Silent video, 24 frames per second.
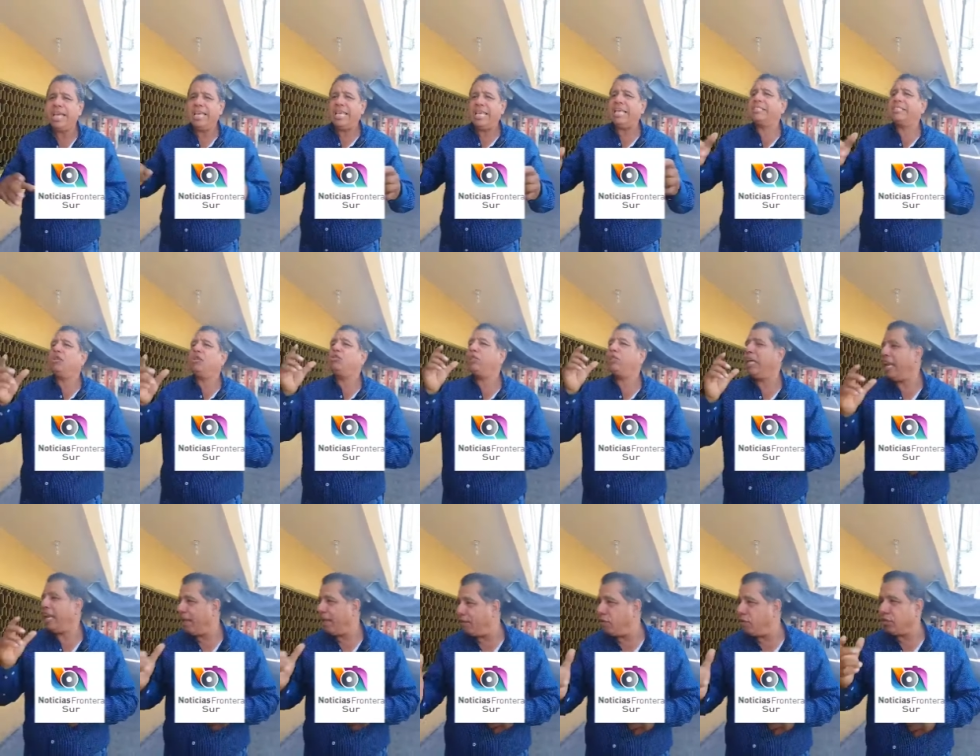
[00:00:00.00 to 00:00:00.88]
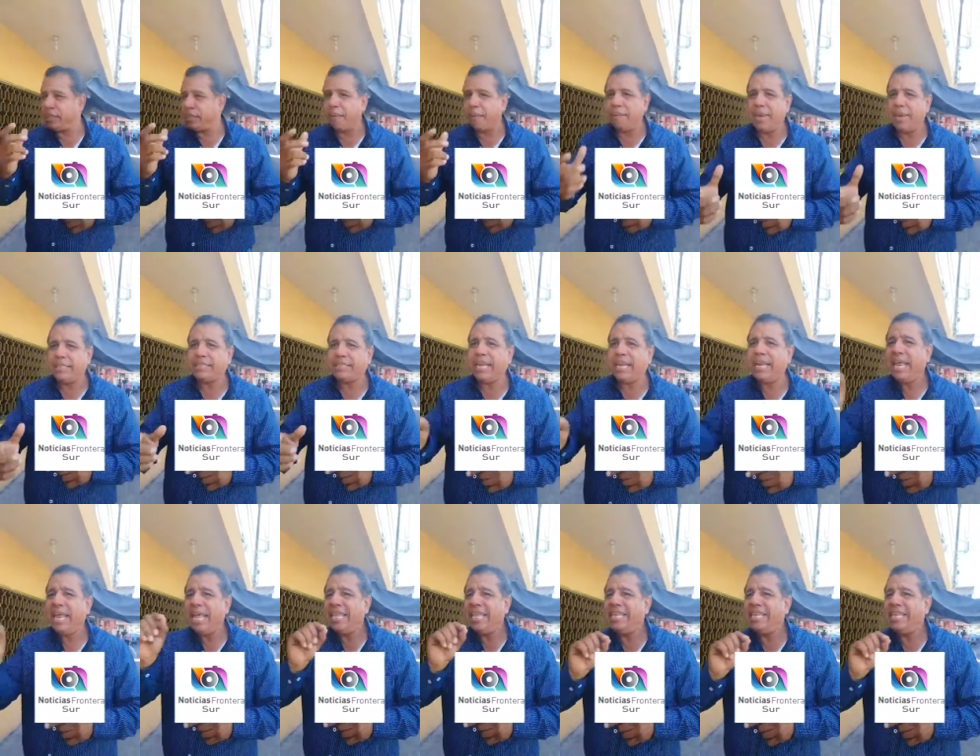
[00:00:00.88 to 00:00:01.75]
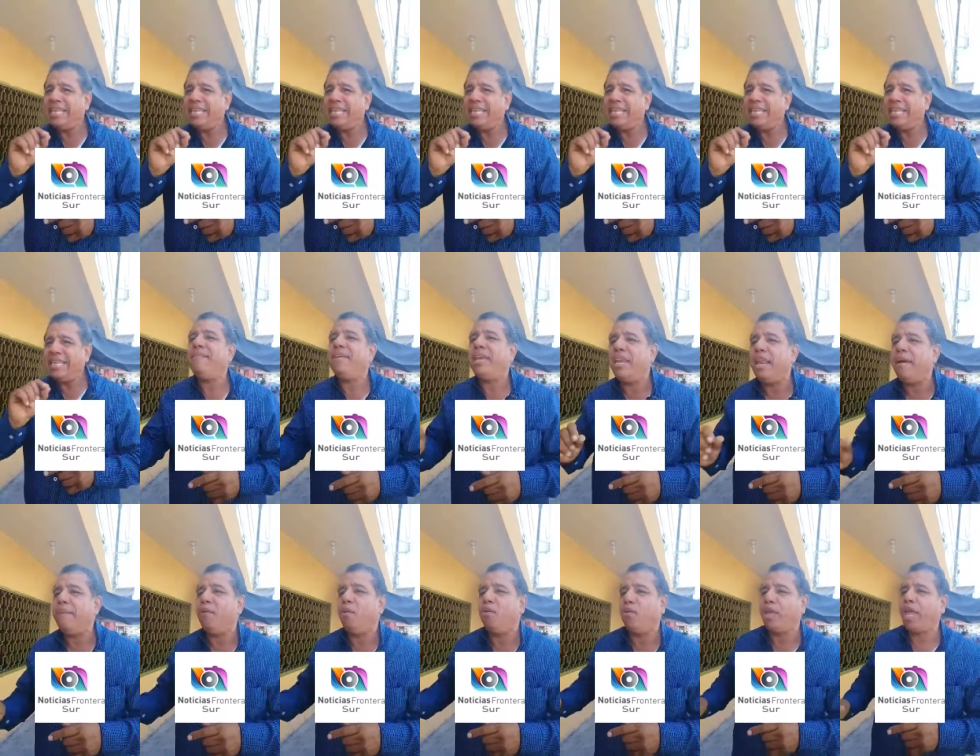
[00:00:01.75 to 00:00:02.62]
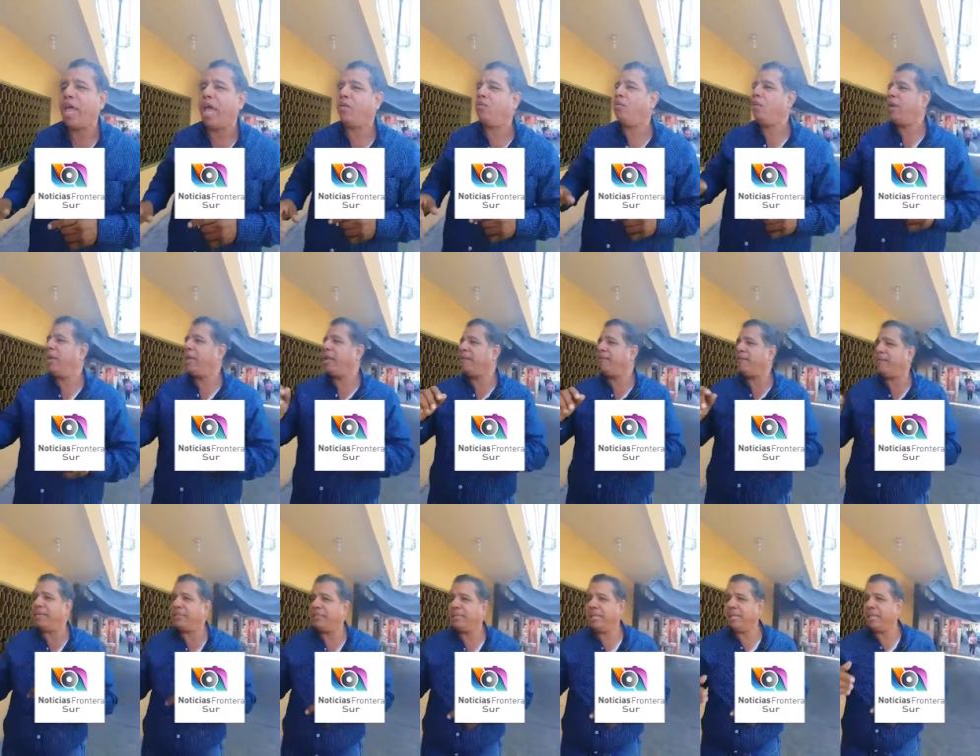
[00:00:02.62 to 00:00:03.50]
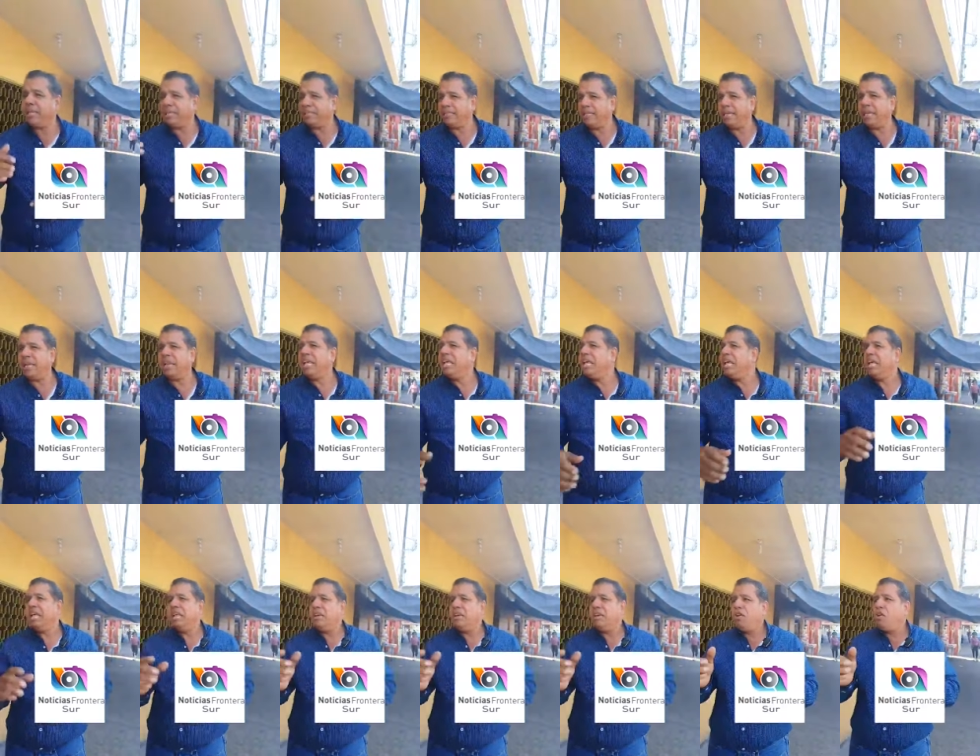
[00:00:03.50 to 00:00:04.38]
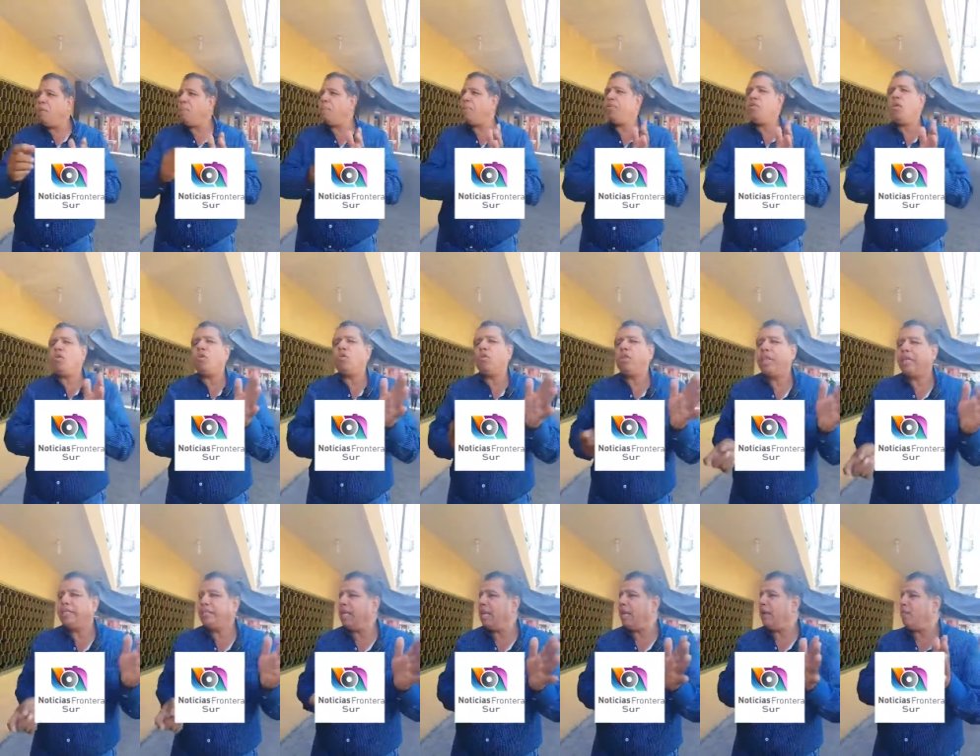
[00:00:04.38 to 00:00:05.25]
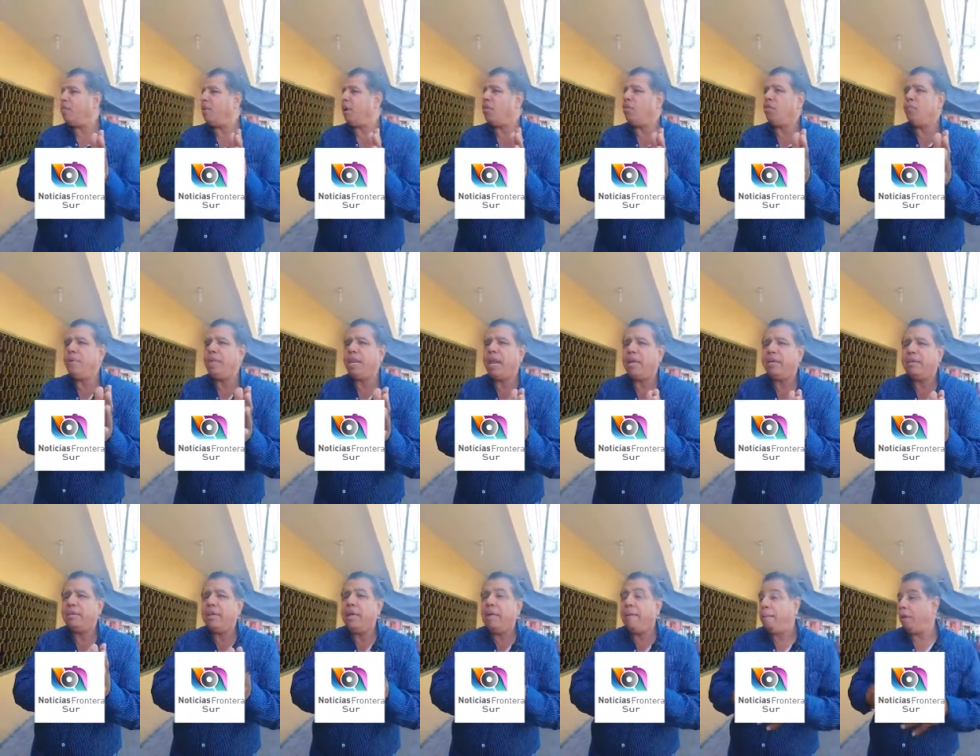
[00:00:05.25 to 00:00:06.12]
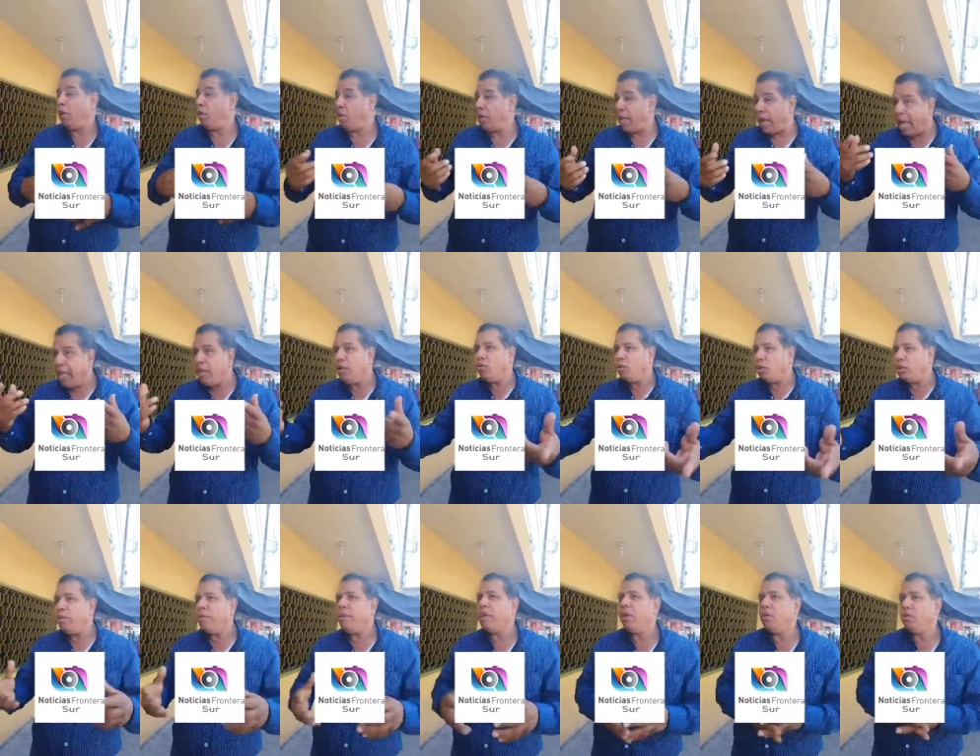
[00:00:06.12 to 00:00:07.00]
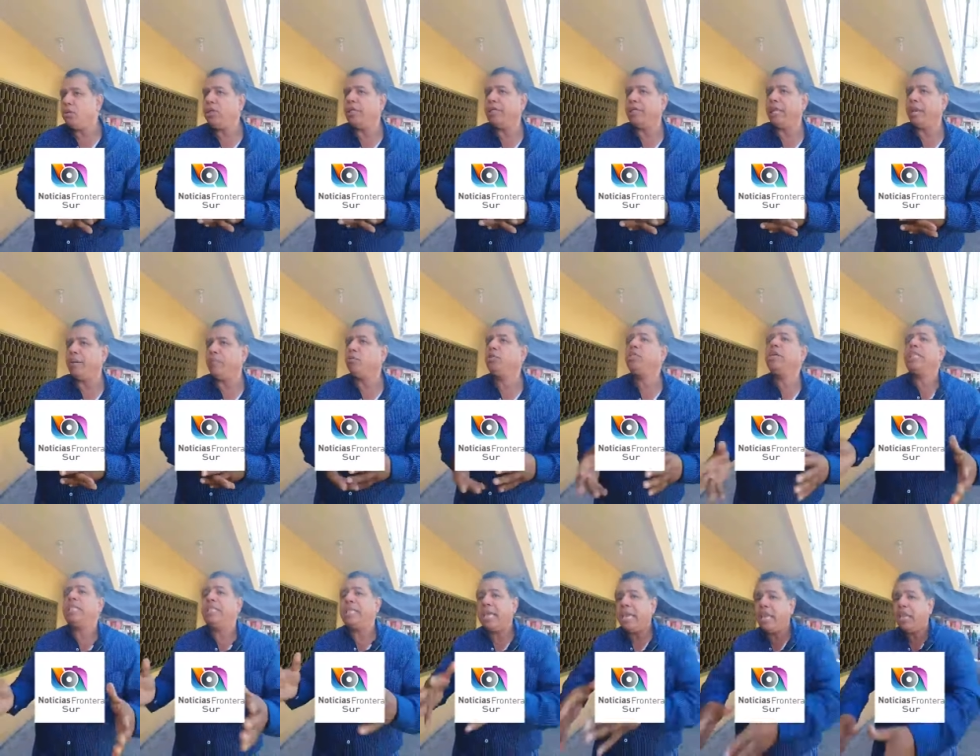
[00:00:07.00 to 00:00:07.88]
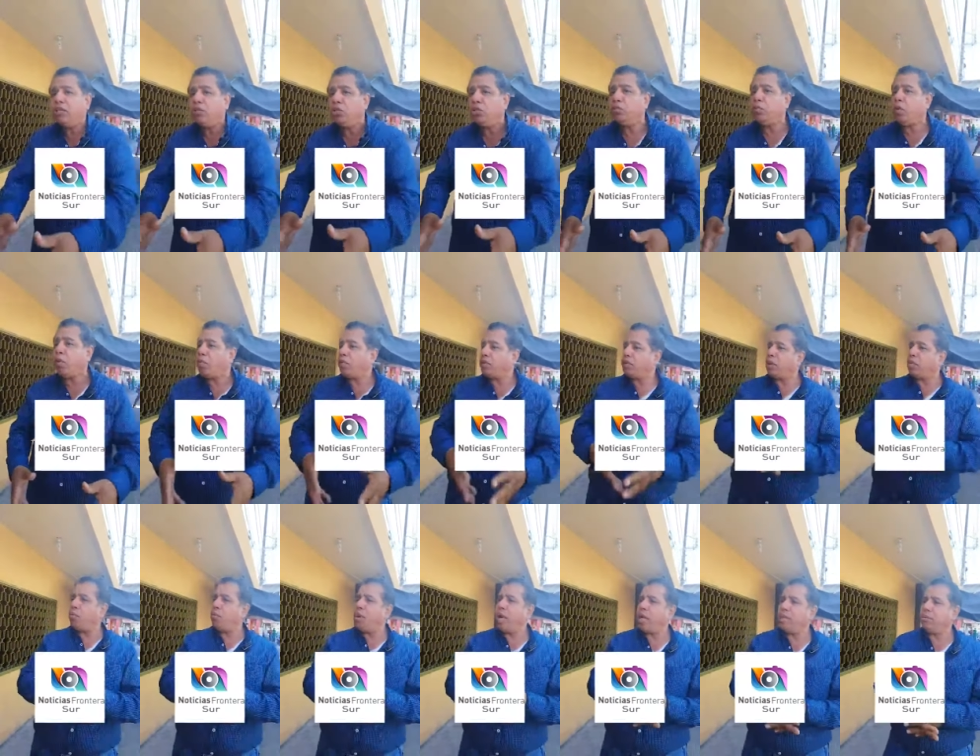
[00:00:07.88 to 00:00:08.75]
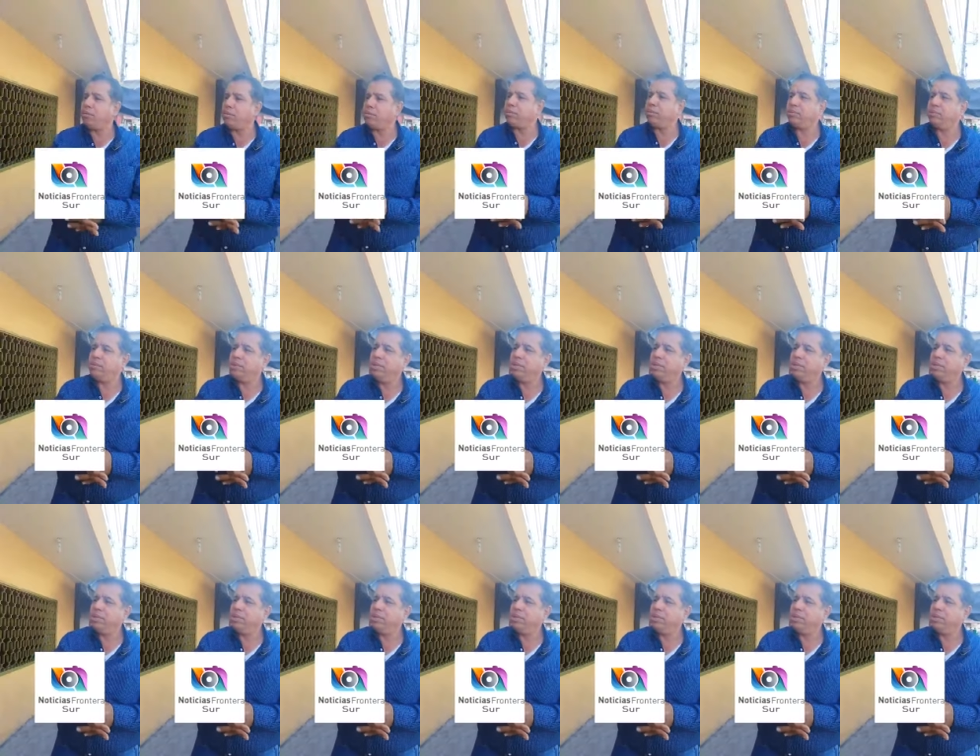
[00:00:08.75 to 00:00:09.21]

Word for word: y esos teléfonos que prestan ya viene bloqueado. Y qué fácil decir, no, pues no contesta el abogado, mira. Pero ya inclusive ya nos enteramos que tienen sus propios abogados.